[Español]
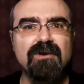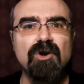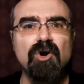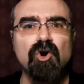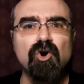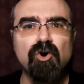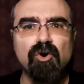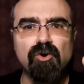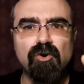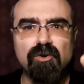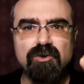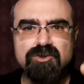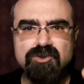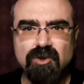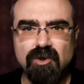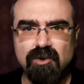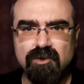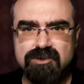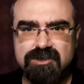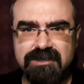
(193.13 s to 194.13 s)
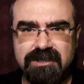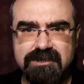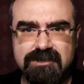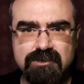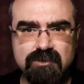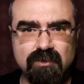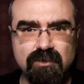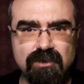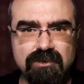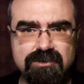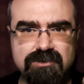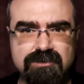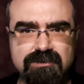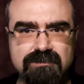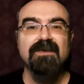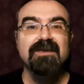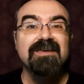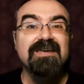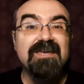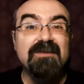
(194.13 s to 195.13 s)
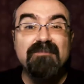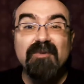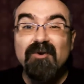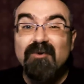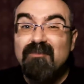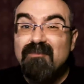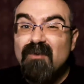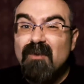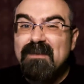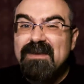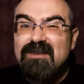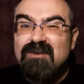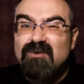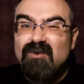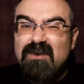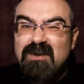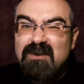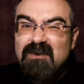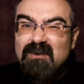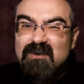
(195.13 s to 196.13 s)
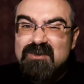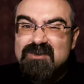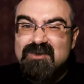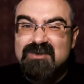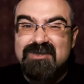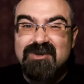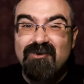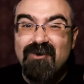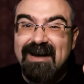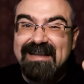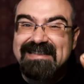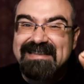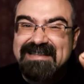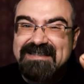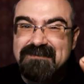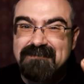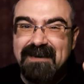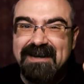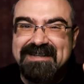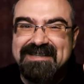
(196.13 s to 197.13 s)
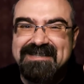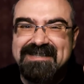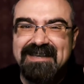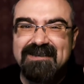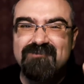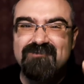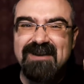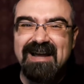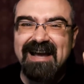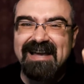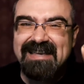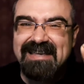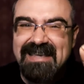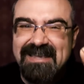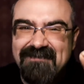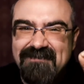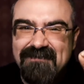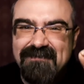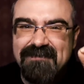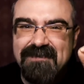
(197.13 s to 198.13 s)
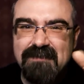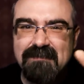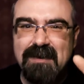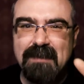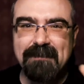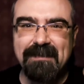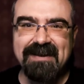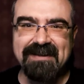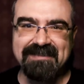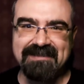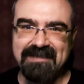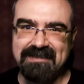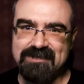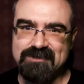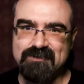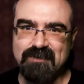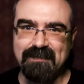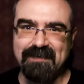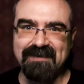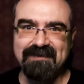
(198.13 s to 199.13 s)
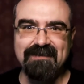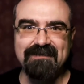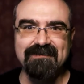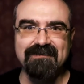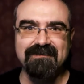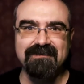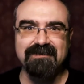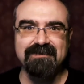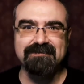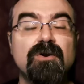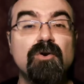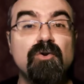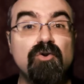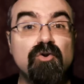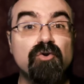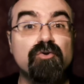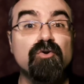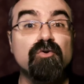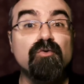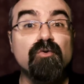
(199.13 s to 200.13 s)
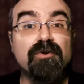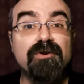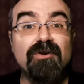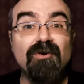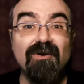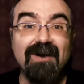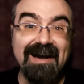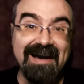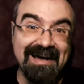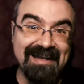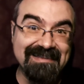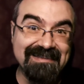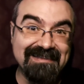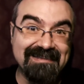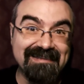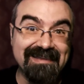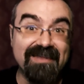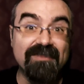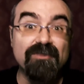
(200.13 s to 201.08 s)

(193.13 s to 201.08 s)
con los ojos desnudos y por un momento incluso llegó a atisbarse una ínfima parte de su apariencia. Lo que ocurrió antes,